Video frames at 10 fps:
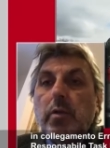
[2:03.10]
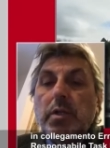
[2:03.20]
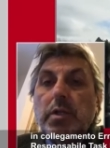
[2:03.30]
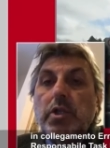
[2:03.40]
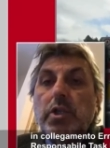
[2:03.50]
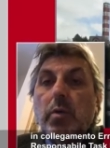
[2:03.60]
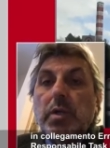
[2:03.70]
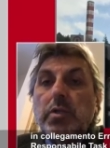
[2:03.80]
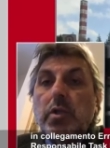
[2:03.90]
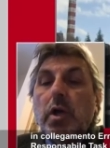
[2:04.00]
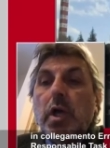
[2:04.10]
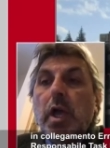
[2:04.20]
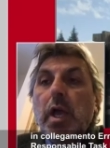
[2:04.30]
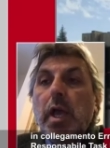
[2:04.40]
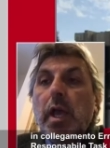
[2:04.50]
Quindi già questo
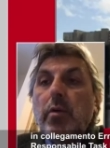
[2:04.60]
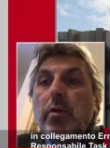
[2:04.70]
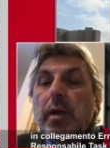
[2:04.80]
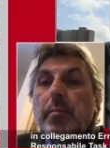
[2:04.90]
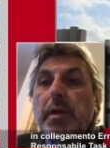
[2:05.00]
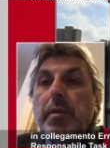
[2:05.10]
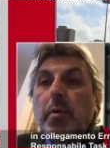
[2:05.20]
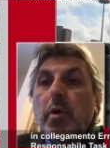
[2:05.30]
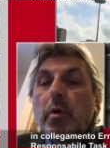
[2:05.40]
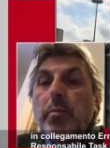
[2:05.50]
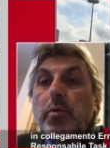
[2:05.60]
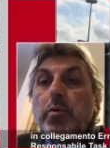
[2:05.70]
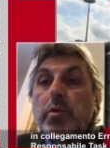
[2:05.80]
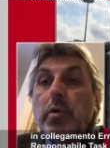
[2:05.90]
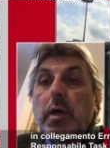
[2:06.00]
è un primo
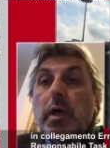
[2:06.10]
punto.